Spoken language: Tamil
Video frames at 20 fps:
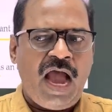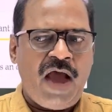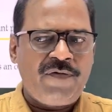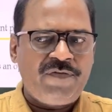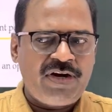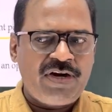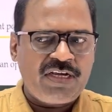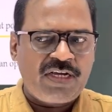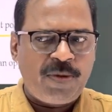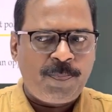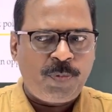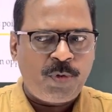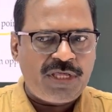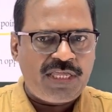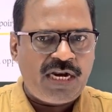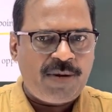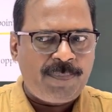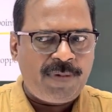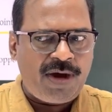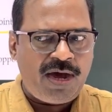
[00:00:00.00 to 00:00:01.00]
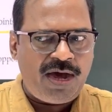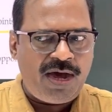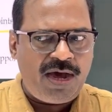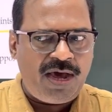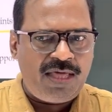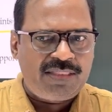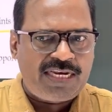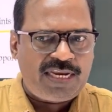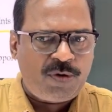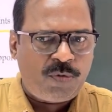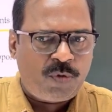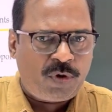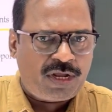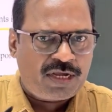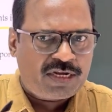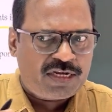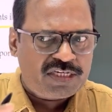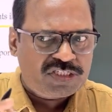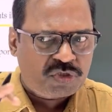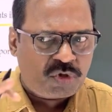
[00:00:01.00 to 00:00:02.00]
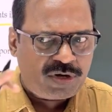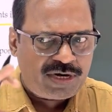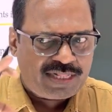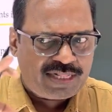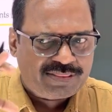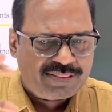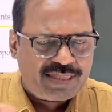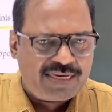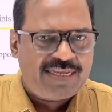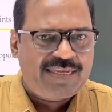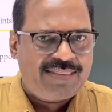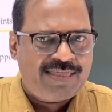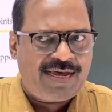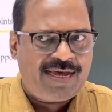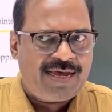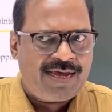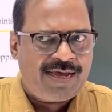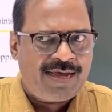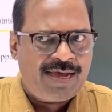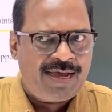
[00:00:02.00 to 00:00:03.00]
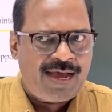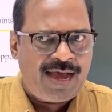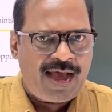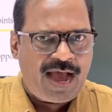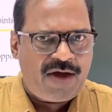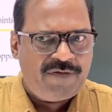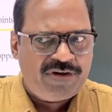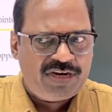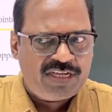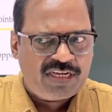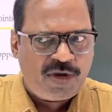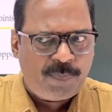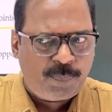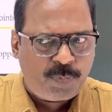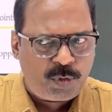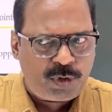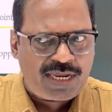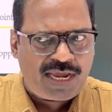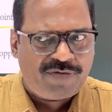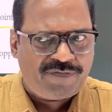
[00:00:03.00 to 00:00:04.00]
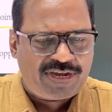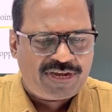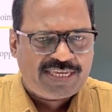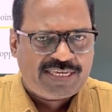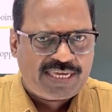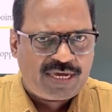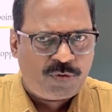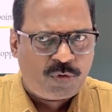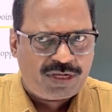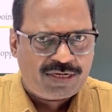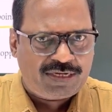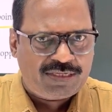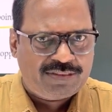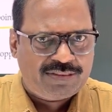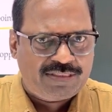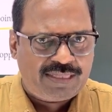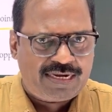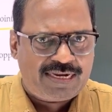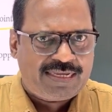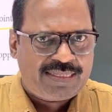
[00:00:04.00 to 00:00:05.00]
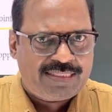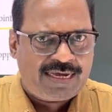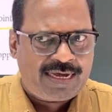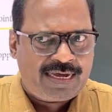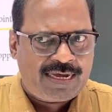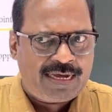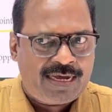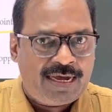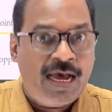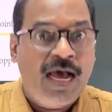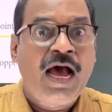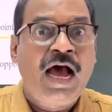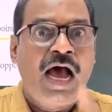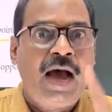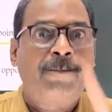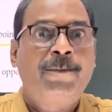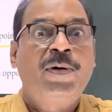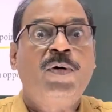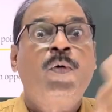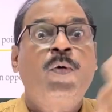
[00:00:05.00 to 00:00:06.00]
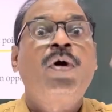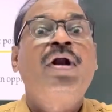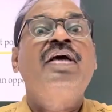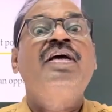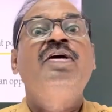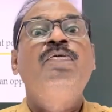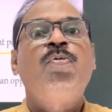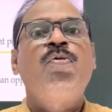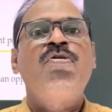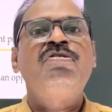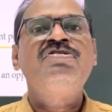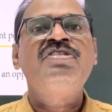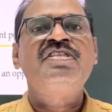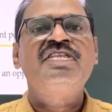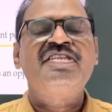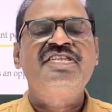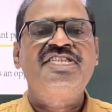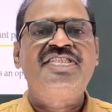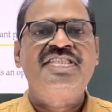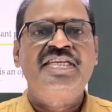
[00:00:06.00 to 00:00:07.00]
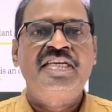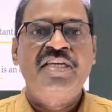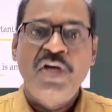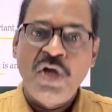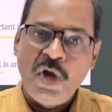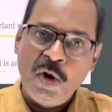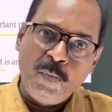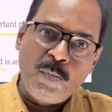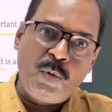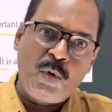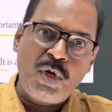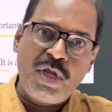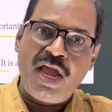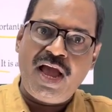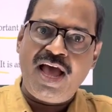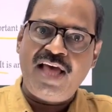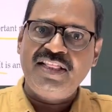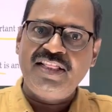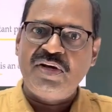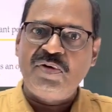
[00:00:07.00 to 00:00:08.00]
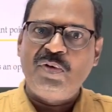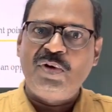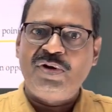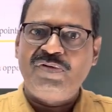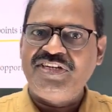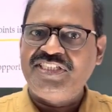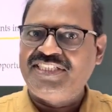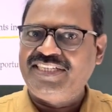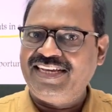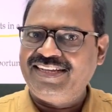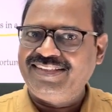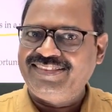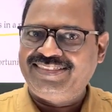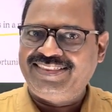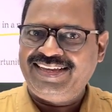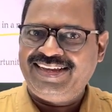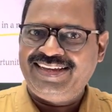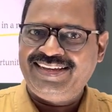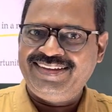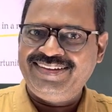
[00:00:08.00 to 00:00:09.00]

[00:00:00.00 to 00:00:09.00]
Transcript: அவனுக்கு புரிகிற மாதிரி உனக்கு சொல்ல தெரியுதா அவனுக்கு புரிய வைக்க உனக்கு தெரியுதா அப்போ உனக்கு புரிஞ்சிருச்சு புரியாத ஒரு விஷயத்தை